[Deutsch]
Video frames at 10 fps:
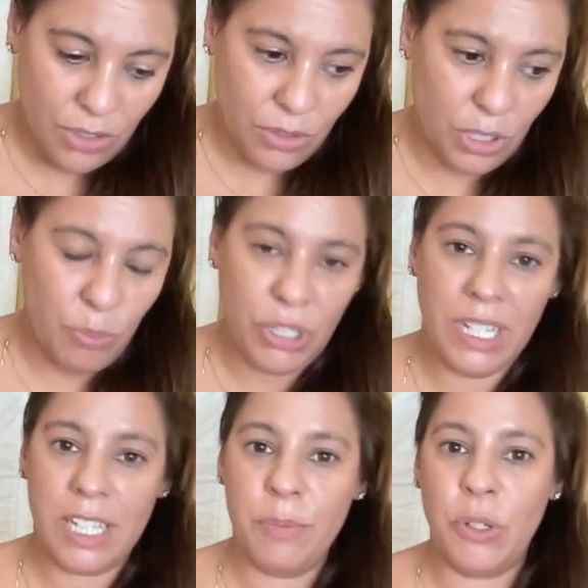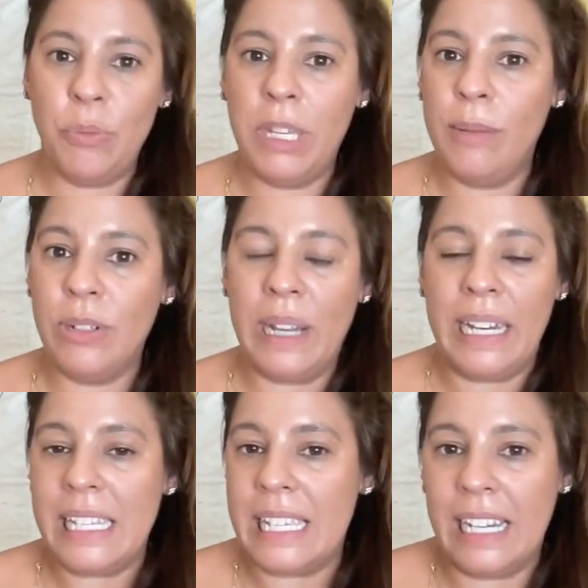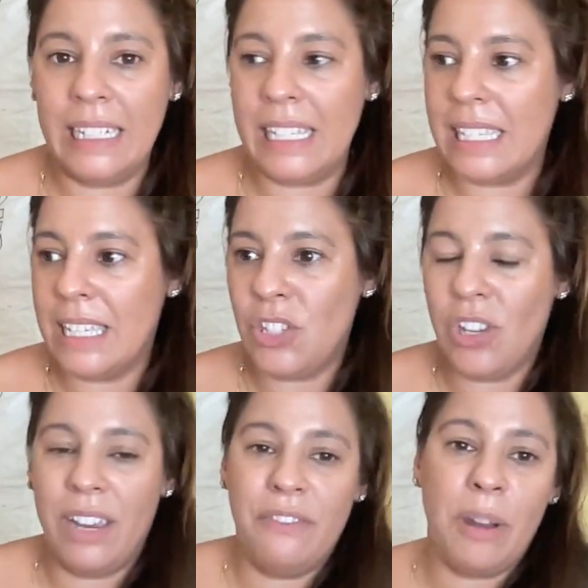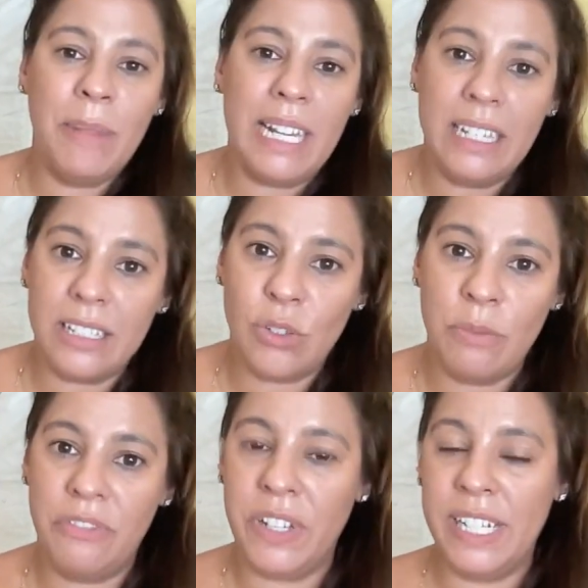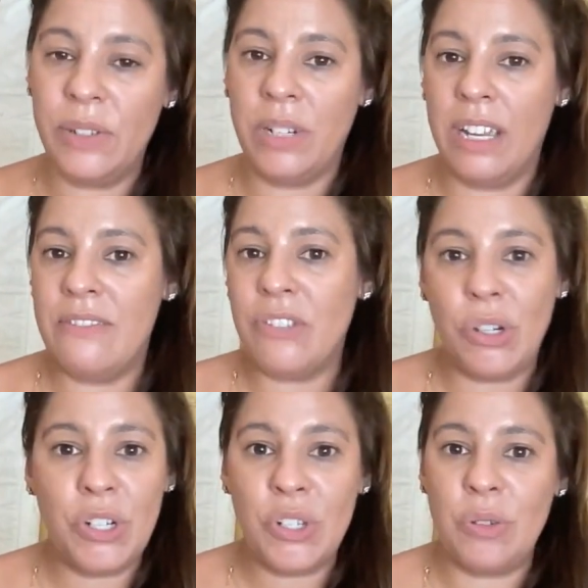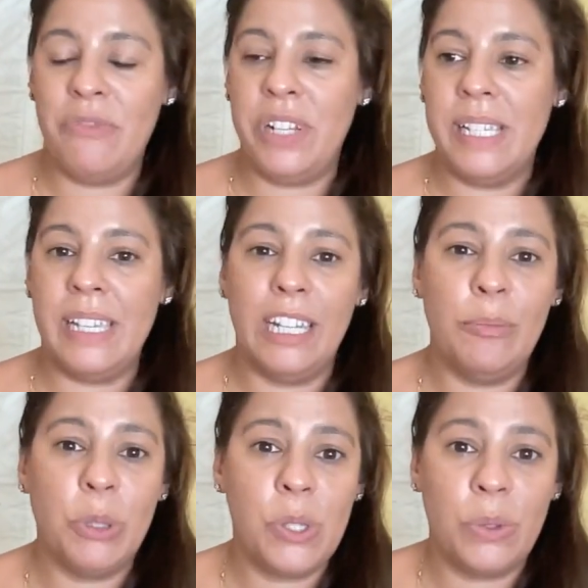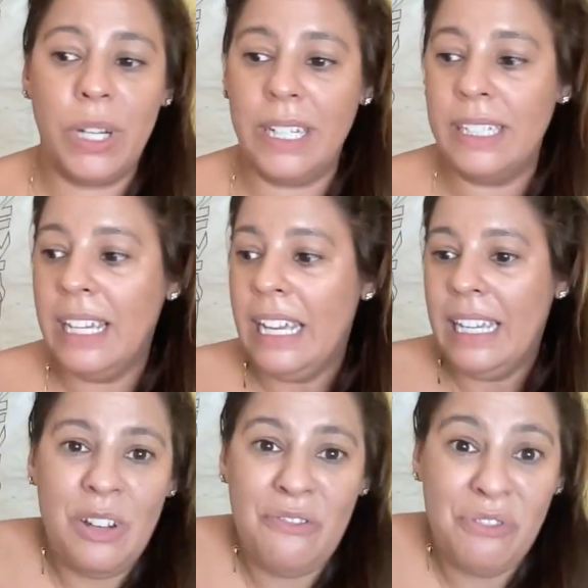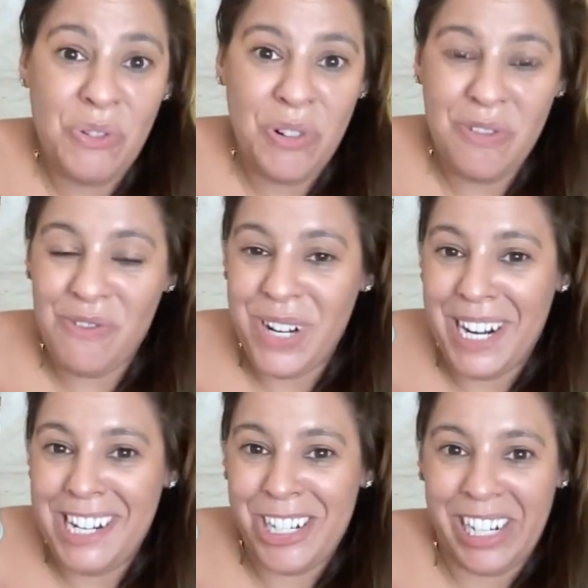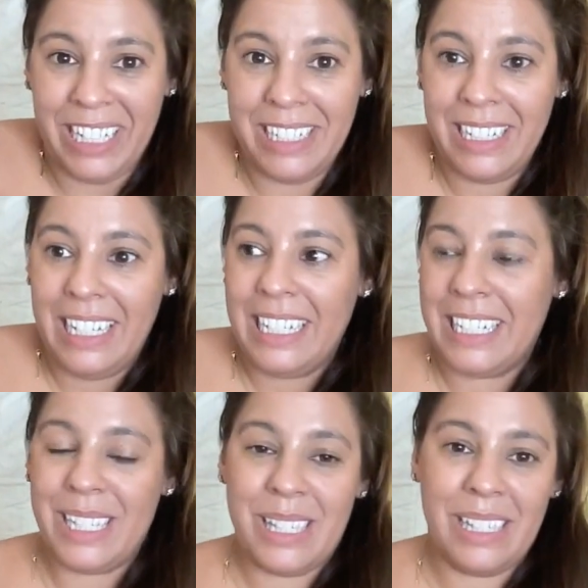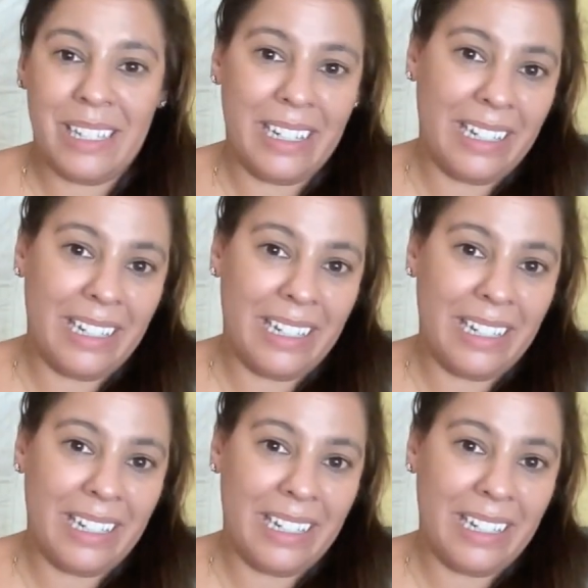Und ich möchte jetzt mit Umgebung gar nicht sagen, dass das ein familiäres Umfeld oder ein Freundesumfeld sein muss oder eine Wohnung oder eine Stadt. Das